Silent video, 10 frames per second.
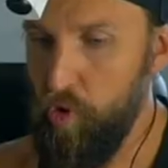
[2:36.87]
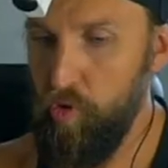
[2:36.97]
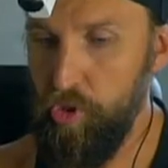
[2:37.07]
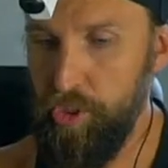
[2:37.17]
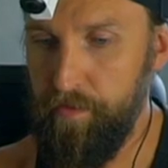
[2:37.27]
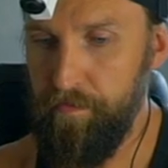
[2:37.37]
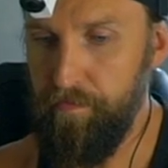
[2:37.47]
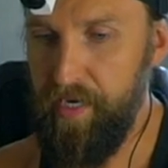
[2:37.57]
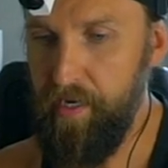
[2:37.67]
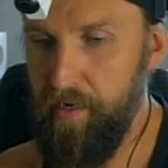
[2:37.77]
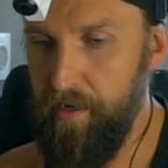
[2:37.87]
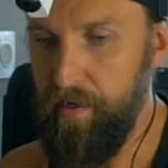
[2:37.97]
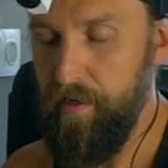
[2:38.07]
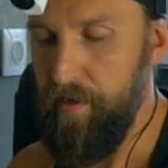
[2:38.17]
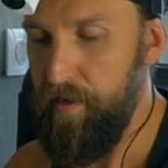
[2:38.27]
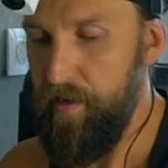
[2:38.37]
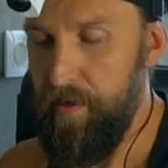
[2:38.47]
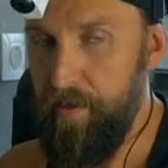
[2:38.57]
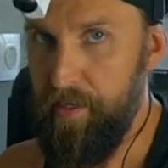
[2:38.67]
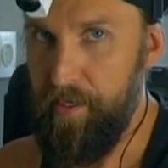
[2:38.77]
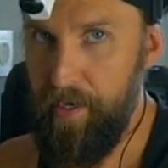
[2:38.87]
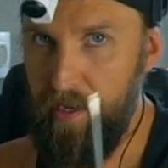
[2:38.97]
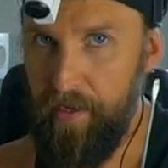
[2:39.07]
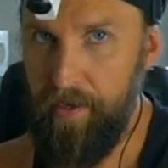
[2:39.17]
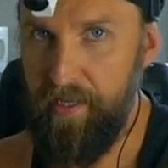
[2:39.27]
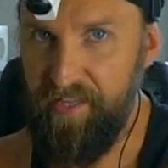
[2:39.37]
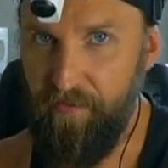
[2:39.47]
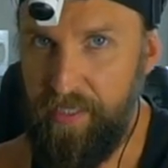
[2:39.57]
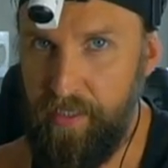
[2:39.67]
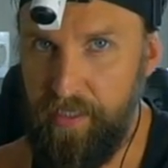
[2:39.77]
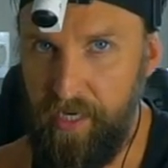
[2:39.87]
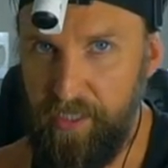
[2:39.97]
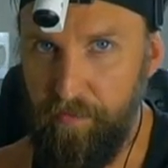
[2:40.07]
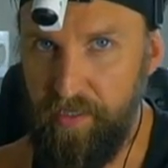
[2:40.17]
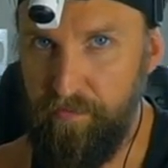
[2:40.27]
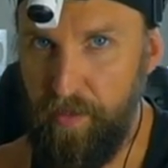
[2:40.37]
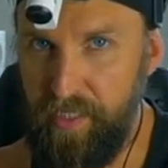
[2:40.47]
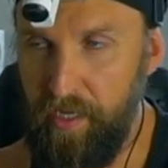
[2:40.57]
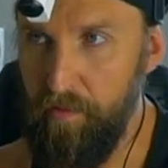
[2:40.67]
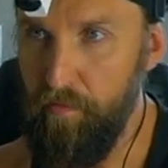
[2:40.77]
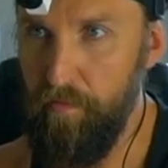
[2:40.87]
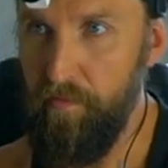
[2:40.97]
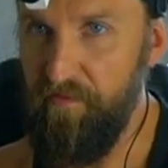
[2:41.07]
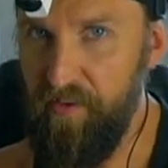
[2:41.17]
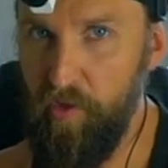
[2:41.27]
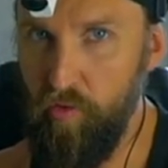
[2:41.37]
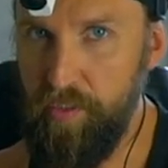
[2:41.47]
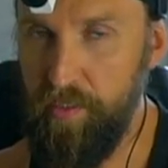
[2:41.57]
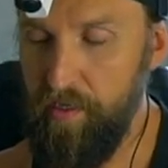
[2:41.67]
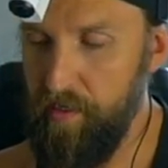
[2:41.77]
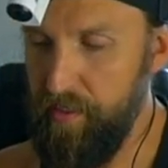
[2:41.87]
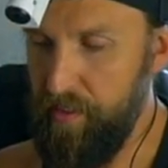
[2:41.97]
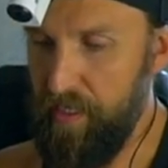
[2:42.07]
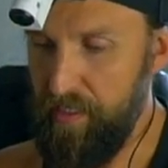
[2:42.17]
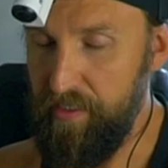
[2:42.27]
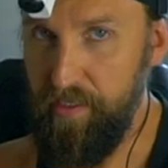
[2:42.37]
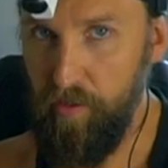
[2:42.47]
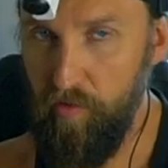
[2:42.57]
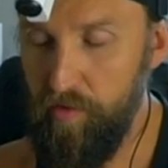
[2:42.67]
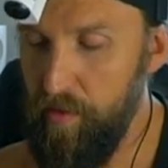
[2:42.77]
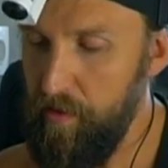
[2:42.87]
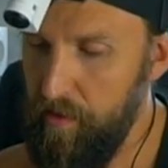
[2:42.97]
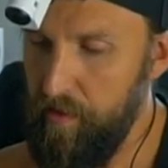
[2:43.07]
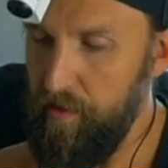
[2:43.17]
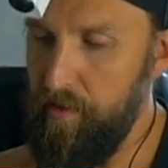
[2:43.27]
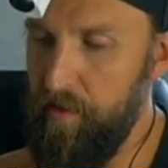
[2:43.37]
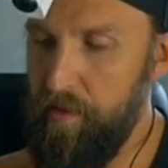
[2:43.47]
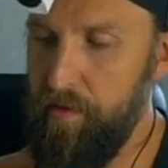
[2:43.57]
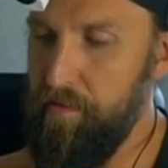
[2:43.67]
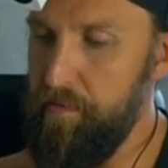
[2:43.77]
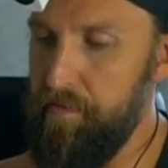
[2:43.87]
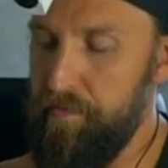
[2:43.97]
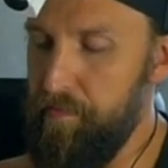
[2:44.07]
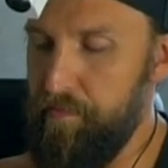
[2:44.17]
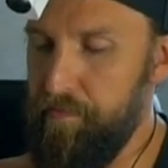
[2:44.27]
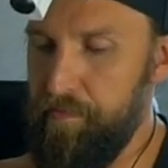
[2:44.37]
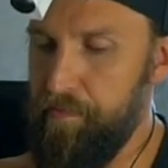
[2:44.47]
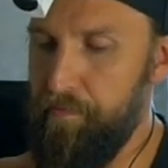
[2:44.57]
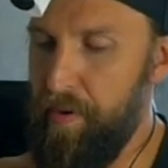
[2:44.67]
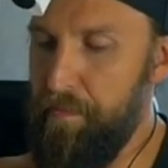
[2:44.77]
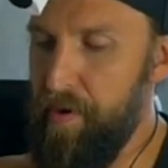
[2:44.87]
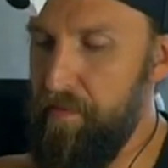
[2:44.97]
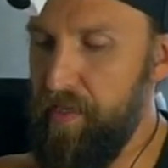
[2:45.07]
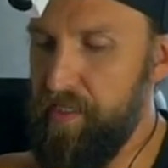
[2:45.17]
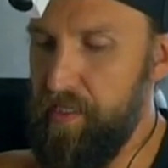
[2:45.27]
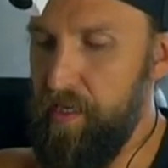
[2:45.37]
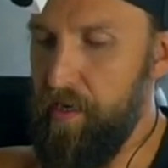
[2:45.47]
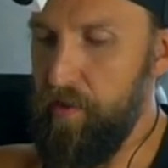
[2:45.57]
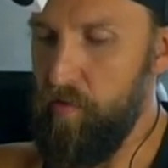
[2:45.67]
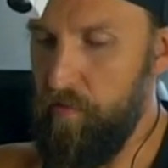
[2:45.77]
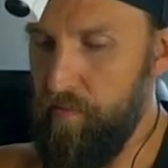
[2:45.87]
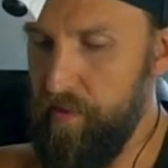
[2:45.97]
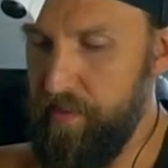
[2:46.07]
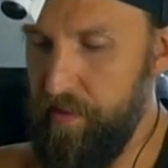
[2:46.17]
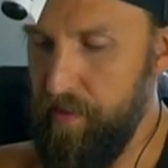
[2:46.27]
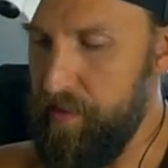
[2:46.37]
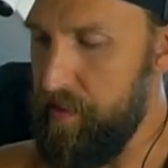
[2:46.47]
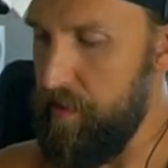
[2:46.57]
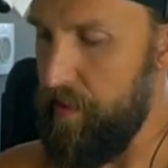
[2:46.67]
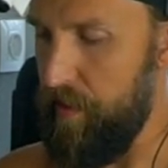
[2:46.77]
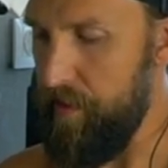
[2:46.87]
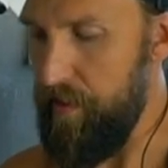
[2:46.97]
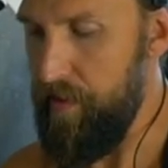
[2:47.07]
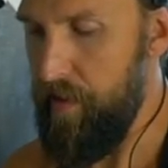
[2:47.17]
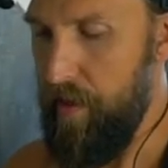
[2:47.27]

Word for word: что ж, поехали. Я 20 раз посмотрел видосы, где это делают. И по памяти я готов делать это.